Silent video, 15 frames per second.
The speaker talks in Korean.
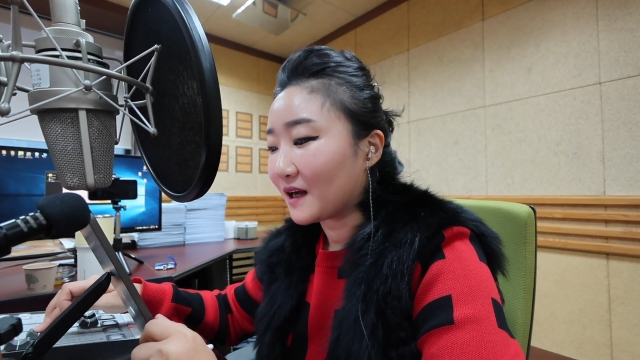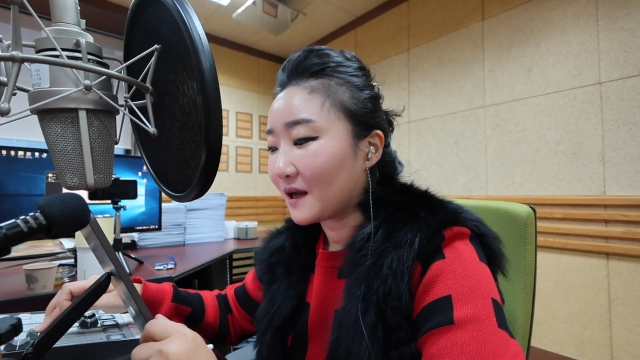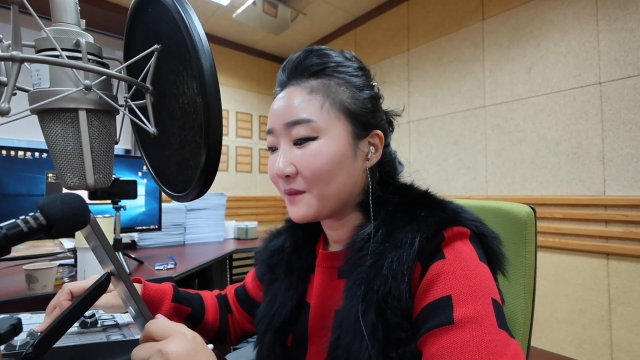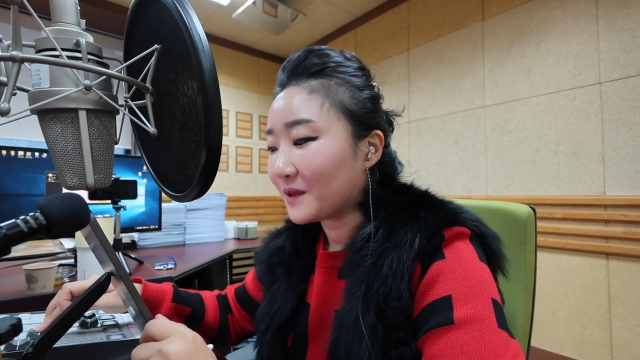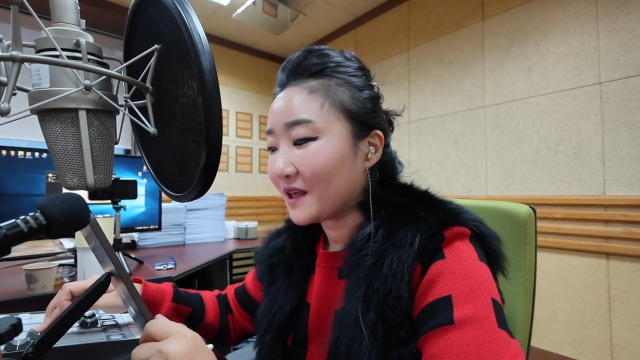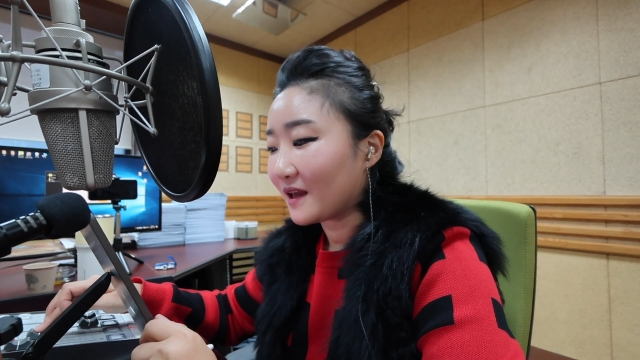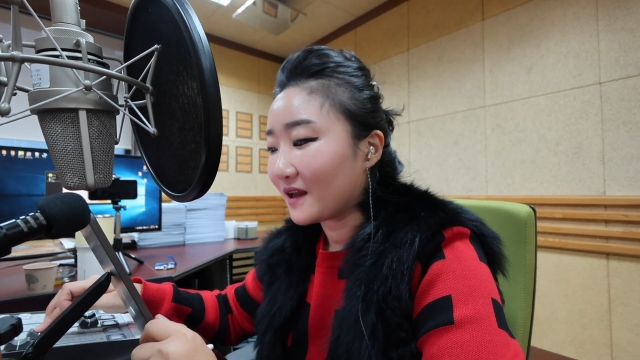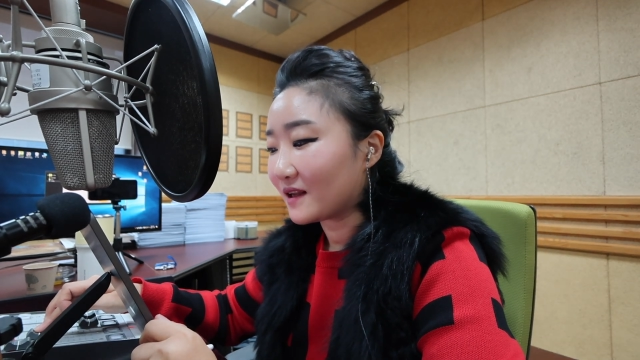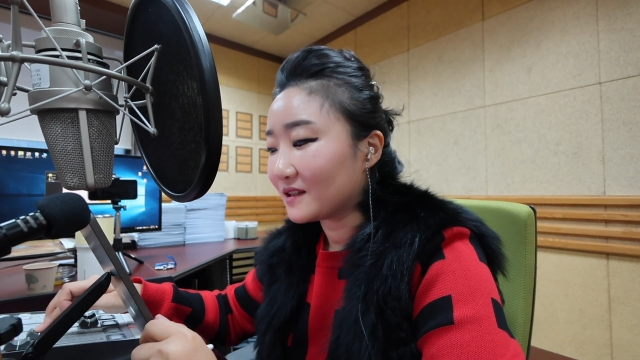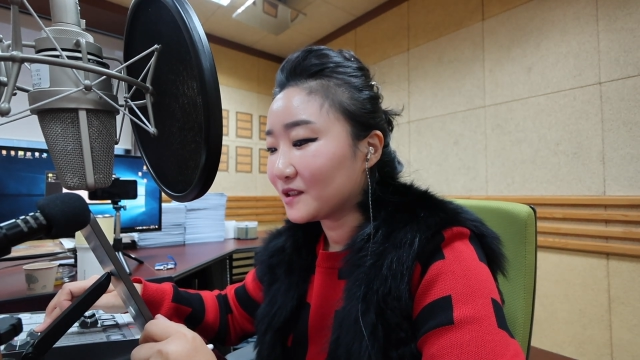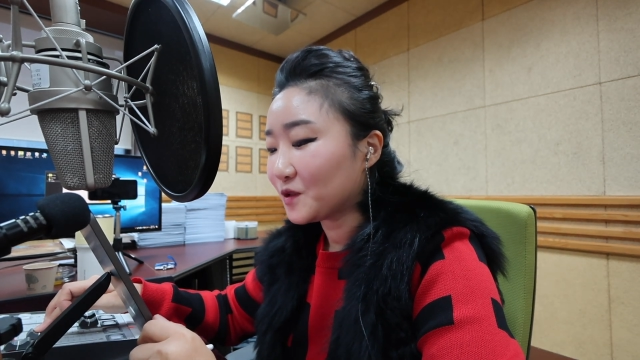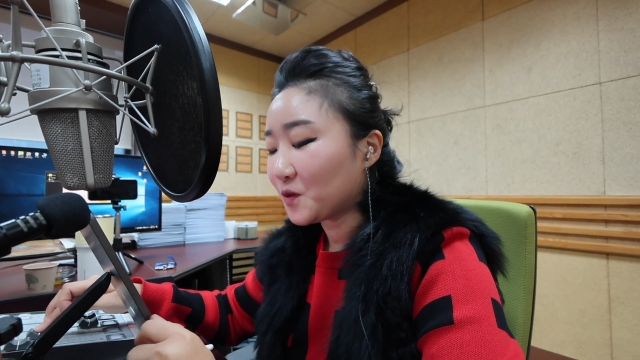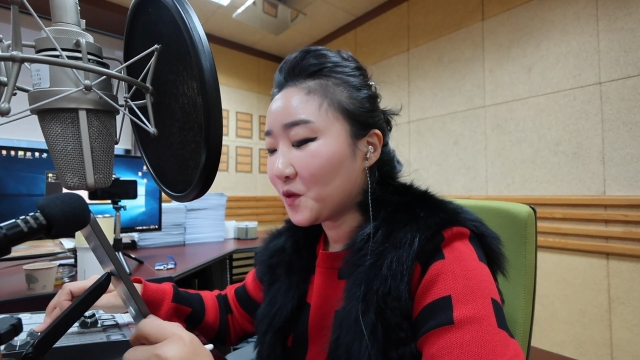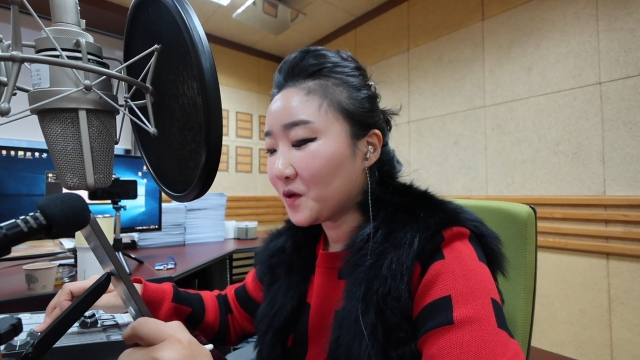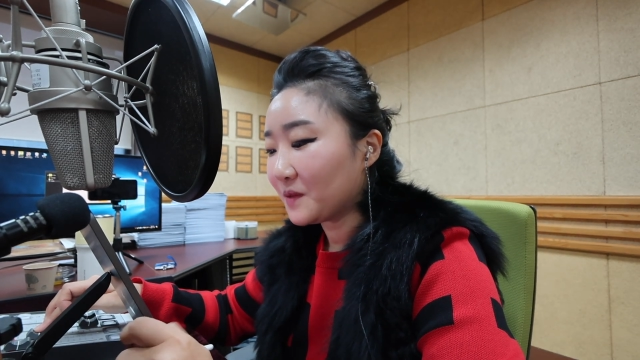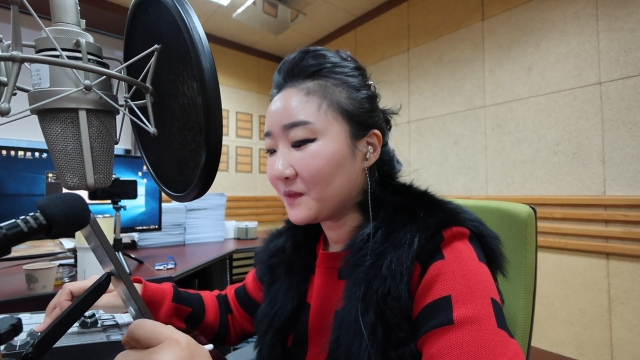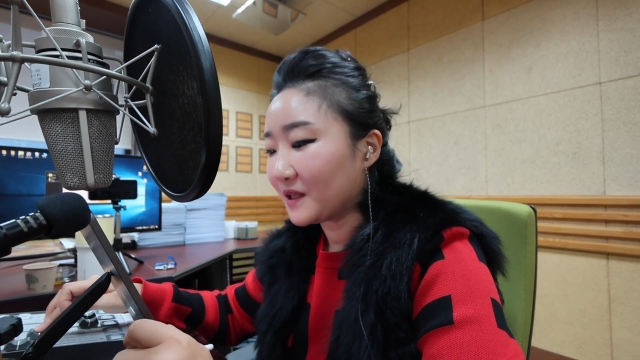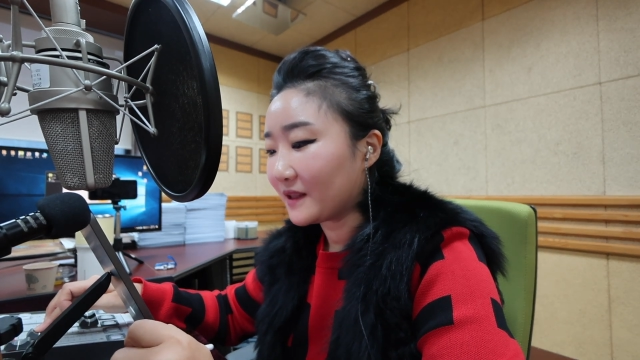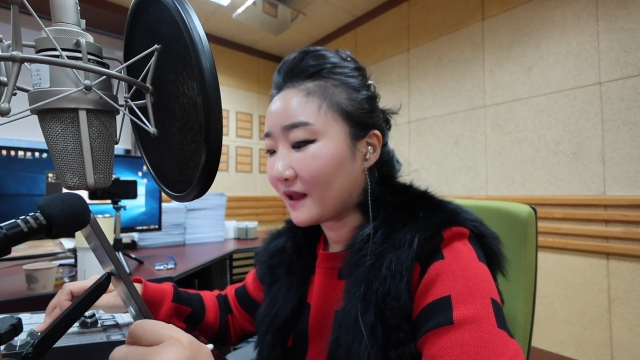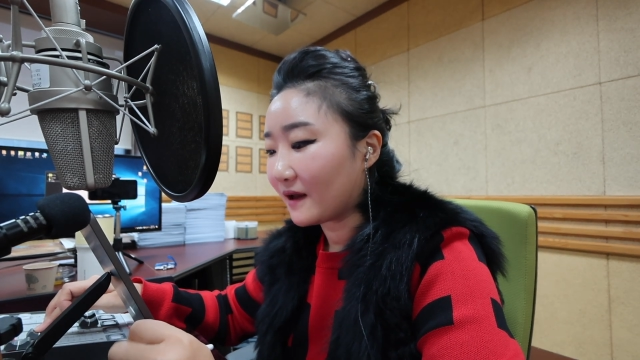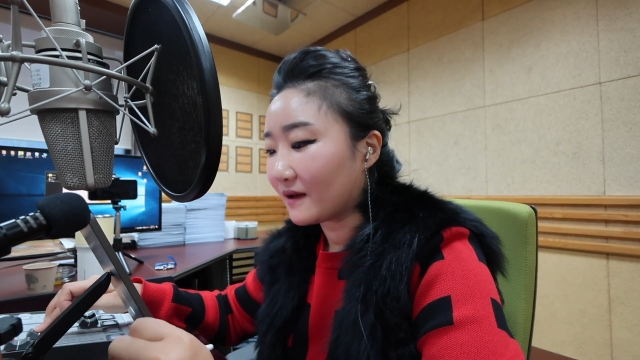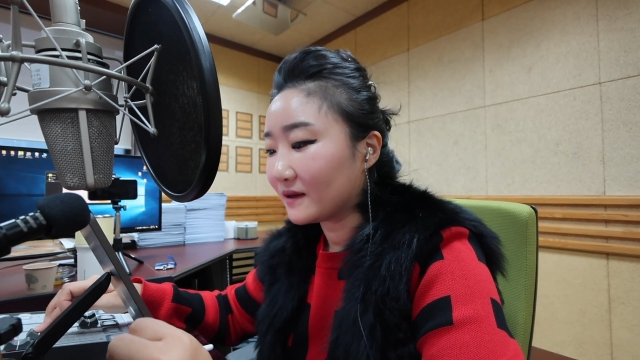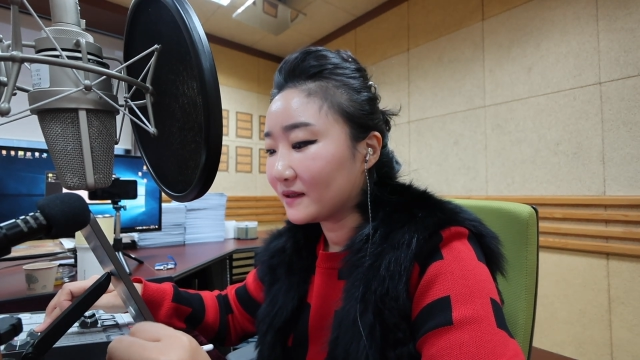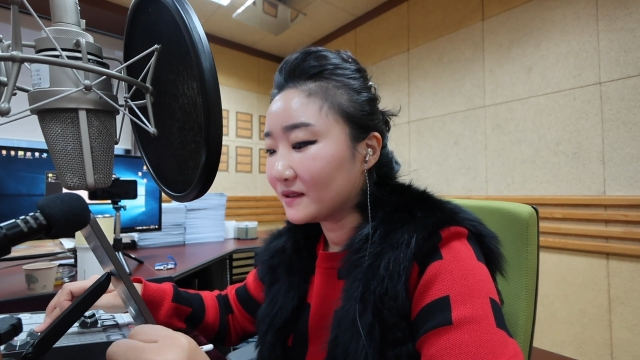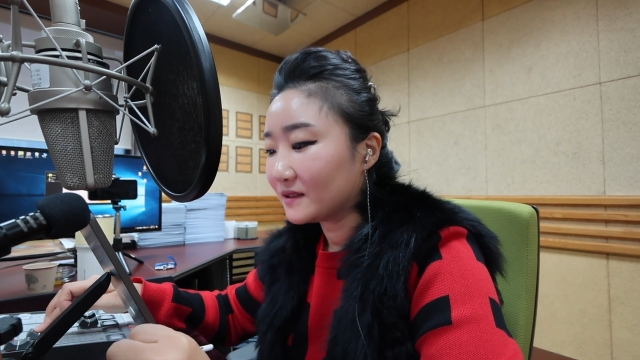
함께할 첫 곡입니다.